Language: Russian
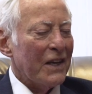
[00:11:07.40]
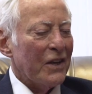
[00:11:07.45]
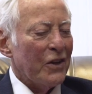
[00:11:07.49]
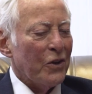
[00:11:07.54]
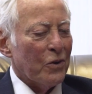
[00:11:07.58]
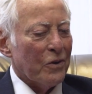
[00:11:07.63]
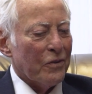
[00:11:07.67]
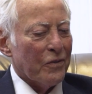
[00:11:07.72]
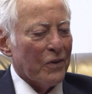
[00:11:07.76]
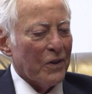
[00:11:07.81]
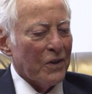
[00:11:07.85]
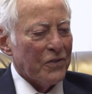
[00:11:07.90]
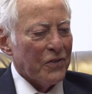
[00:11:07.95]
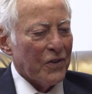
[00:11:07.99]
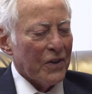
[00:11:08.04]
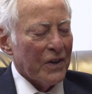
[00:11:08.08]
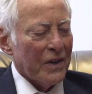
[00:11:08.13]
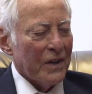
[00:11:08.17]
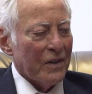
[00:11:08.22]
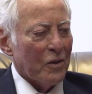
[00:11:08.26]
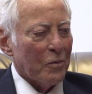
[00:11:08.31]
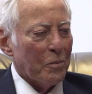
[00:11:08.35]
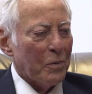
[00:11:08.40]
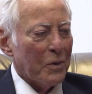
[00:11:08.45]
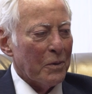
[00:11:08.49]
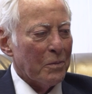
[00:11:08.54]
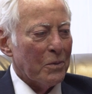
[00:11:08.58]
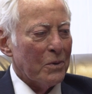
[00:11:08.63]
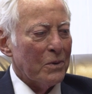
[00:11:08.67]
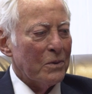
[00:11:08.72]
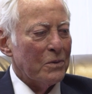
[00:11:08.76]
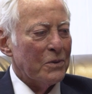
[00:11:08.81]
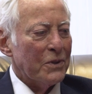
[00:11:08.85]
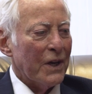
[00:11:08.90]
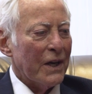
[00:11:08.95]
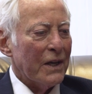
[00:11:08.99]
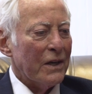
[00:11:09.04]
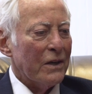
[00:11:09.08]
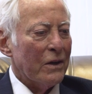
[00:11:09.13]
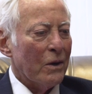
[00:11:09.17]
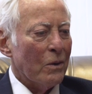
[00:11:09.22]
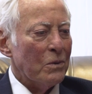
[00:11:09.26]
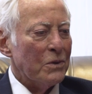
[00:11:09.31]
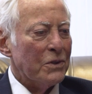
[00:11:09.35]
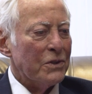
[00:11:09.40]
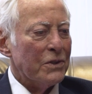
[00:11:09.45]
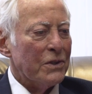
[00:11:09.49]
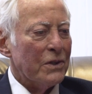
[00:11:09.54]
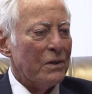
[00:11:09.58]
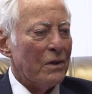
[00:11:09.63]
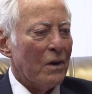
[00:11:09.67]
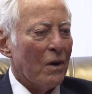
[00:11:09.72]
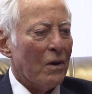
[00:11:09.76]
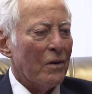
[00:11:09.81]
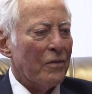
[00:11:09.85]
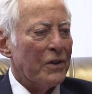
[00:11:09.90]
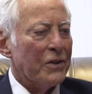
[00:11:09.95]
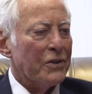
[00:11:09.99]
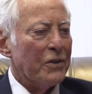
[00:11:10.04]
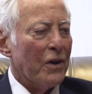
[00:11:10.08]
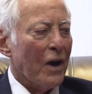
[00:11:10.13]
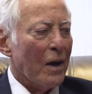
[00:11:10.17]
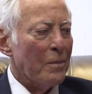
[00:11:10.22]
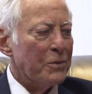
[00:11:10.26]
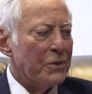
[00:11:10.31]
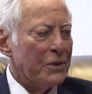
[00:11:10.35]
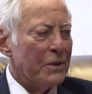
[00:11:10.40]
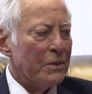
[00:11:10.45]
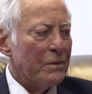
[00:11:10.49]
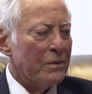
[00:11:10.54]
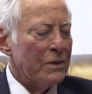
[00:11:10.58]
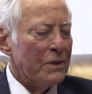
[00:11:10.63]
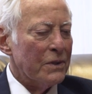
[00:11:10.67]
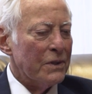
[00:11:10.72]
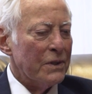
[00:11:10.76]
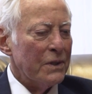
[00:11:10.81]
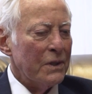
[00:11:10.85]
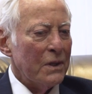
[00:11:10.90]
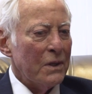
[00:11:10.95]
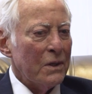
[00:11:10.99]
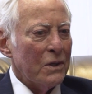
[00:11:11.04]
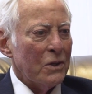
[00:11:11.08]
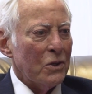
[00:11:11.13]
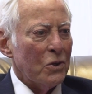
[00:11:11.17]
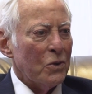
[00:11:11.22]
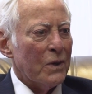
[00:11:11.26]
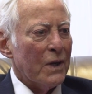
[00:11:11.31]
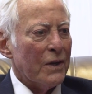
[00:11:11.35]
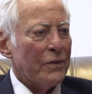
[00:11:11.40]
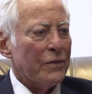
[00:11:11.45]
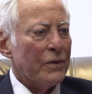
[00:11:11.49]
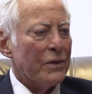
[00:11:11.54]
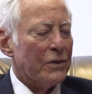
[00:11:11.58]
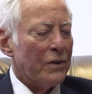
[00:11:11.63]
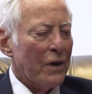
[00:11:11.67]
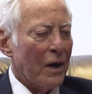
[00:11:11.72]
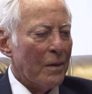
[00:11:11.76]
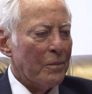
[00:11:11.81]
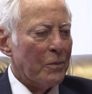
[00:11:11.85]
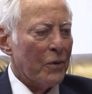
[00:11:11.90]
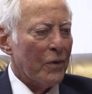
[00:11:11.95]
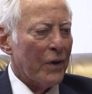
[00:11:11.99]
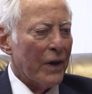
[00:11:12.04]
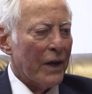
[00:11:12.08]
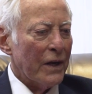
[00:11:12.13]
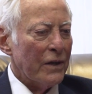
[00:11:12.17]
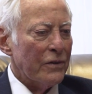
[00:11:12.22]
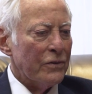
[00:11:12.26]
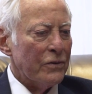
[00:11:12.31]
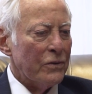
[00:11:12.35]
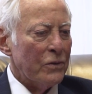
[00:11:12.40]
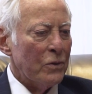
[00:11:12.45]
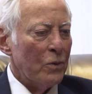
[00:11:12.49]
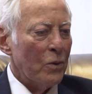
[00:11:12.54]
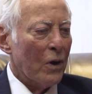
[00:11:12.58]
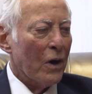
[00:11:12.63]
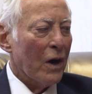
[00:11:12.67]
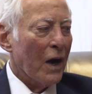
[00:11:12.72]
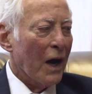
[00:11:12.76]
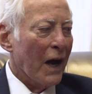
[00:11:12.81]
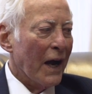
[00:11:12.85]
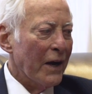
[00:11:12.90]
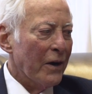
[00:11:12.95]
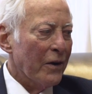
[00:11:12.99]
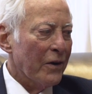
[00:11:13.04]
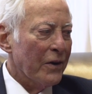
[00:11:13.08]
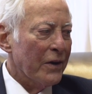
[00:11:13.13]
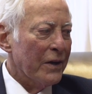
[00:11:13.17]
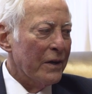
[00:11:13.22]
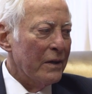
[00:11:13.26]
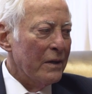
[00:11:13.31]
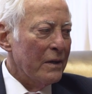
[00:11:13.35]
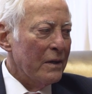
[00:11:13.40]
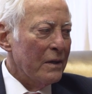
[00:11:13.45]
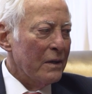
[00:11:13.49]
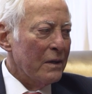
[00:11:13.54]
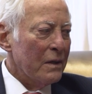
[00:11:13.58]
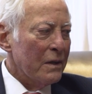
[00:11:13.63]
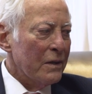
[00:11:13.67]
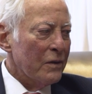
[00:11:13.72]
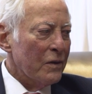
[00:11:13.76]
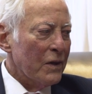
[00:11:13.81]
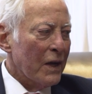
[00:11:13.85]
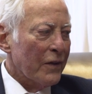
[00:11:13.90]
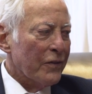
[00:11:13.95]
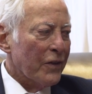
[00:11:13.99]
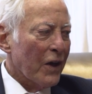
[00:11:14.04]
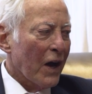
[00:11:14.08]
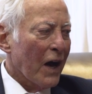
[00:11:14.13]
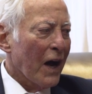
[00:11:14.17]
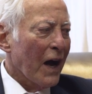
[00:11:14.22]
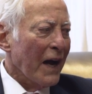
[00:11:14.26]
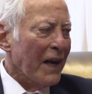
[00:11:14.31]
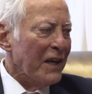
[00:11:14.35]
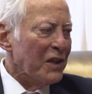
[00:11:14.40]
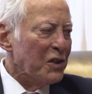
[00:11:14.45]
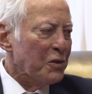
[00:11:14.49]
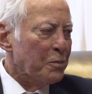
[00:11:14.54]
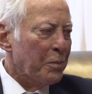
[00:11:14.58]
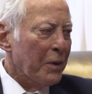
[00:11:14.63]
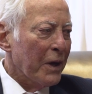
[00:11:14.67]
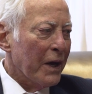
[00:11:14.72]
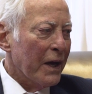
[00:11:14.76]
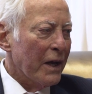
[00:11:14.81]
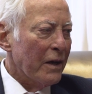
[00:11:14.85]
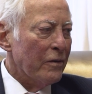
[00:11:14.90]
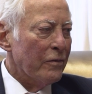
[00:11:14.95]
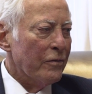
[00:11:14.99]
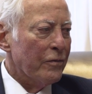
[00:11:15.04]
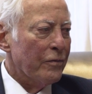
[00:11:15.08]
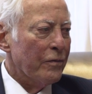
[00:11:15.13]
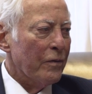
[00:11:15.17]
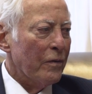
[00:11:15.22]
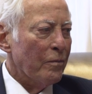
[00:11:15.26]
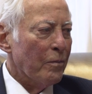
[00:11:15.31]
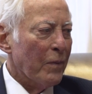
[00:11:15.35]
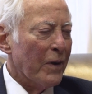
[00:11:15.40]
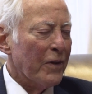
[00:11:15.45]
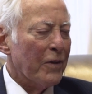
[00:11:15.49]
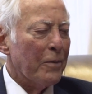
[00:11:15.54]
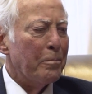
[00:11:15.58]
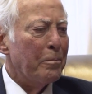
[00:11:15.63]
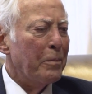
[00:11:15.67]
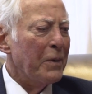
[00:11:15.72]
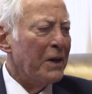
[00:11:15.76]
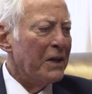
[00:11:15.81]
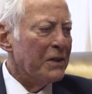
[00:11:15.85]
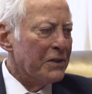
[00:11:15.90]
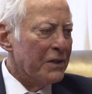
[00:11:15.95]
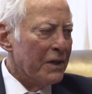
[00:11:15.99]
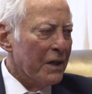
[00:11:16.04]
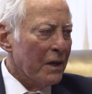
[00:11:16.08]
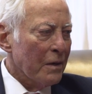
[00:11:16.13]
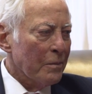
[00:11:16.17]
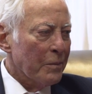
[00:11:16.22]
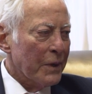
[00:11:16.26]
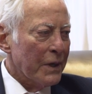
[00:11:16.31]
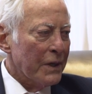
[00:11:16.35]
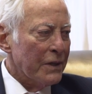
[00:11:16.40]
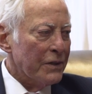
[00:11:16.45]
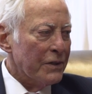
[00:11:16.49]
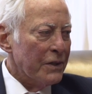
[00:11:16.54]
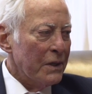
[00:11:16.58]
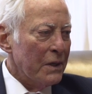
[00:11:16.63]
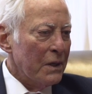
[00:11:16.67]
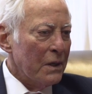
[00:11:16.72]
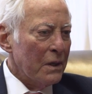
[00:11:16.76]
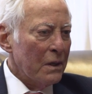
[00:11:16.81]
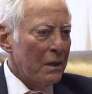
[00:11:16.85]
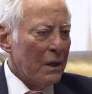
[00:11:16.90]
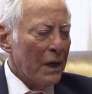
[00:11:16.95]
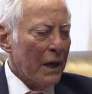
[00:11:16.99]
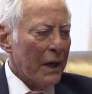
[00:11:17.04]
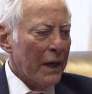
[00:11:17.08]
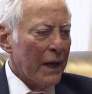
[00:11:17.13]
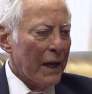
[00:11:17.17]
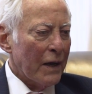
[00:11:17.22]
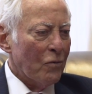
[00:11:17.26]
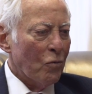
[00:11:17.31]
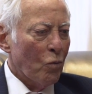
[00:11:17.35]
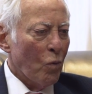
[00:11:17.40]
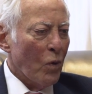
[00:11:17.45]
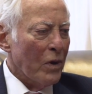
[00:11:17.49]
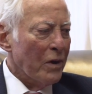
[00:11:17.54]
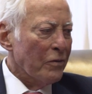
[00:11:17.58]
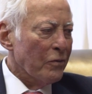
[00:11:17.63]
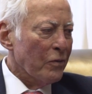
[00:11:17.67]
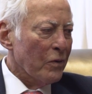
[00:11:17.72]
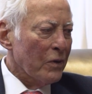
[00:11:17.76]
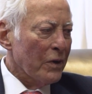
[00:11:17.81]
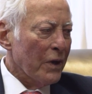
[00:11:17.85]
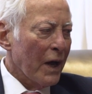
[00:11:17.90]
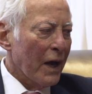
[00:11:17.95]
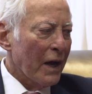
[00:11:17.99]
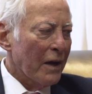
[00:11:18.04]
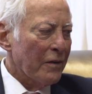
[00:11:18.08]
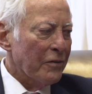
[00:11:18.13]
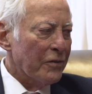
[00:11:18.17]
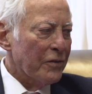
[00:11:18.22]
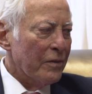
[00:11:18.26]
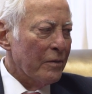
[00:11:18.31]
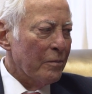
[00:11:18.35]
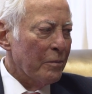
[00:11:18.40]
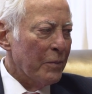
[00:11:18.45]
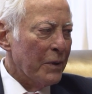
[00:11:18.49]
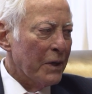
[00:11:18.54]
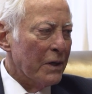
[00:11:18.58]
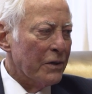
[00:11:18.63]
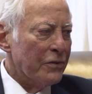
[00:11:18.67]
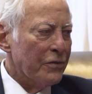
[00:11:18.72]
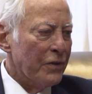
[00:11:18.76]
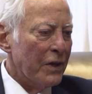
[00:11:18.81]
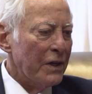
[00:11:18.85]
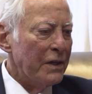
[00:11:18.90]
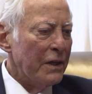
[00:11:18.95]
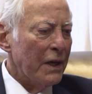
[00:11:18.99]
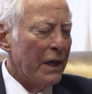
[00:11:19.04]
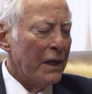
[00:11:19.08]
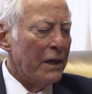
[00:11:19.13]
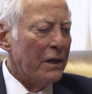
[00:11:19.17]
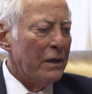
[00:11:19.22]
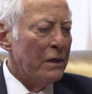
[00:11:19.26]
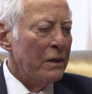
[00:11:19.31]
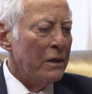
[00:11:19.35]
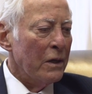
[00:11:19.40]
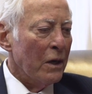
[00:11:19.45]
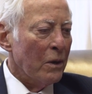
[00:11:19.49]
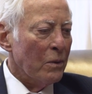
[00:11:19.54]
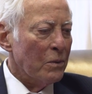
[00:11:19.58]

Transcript: В университете люди, которые делают заметки, лучшие студентов, с самыми высокими оценками. Они получают работу в крупнейших компаниях, и они прекрасно живут, потому что постоянно записывают.